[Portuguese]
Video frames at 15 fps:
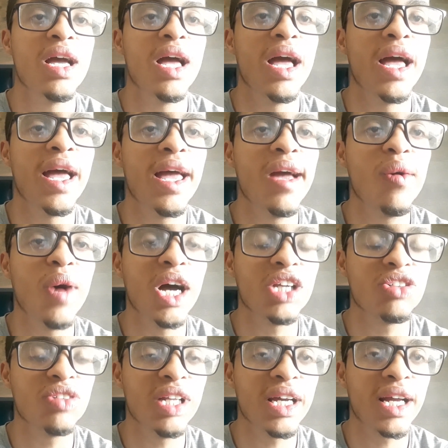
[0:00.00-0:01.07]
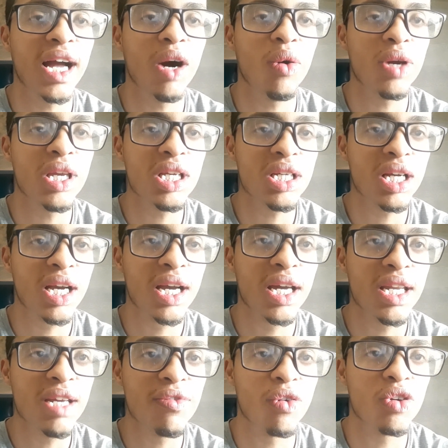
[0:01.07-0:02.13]
É, eu acho legal,
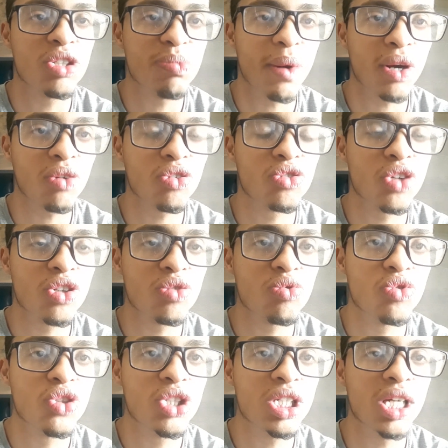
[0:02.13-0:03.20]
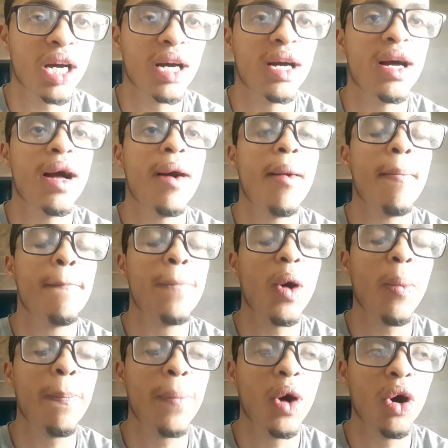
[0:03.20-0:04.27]
incrível. Eu espero que os dois um dia
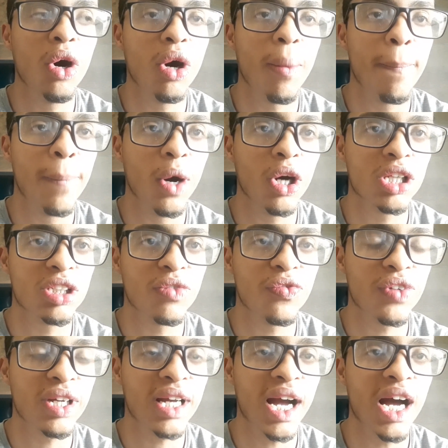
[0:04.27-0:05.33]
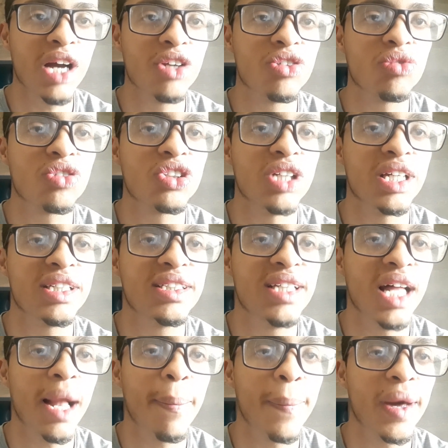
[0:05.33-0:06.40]
possam ficar juntos, né? Se
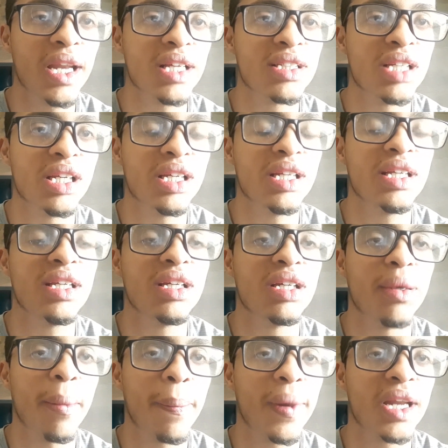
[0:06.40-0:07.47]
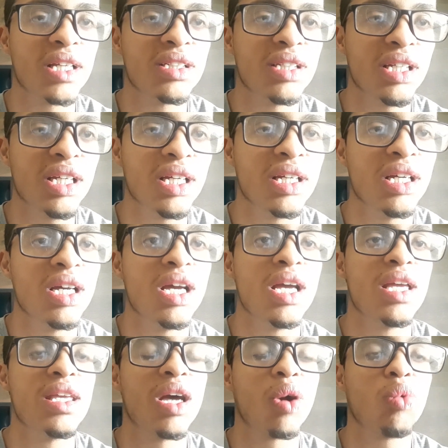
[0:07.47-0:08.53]
ela aparecer, aparecer
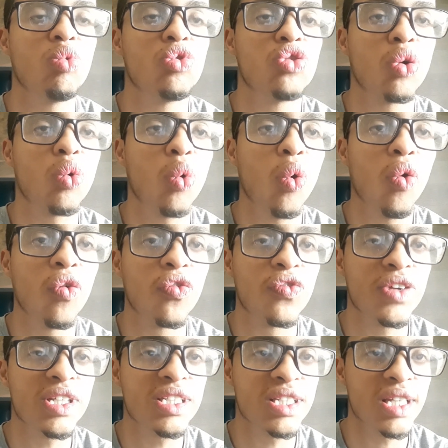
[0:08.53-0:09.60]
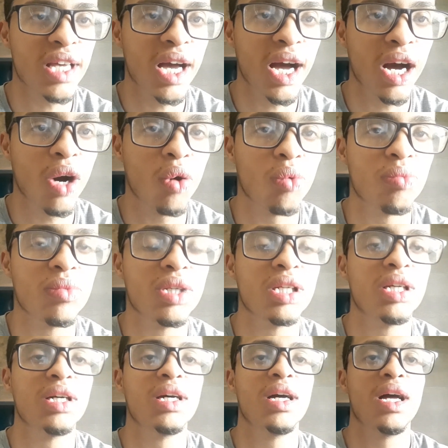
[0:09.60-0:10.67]
em algum jogo oficial.
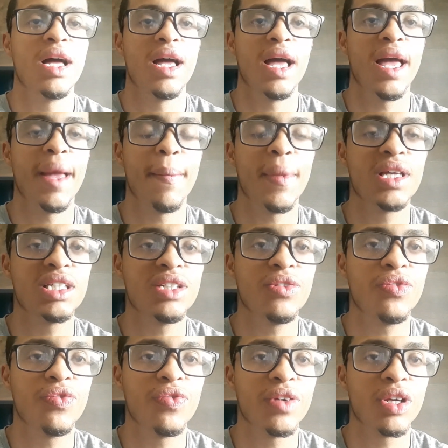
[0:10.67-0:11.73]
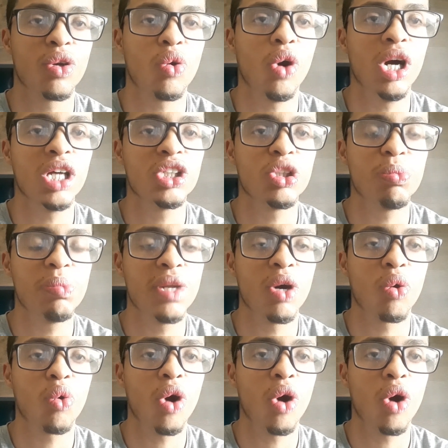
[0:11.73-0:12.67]
É, mas enfim, qual é a sua opinião?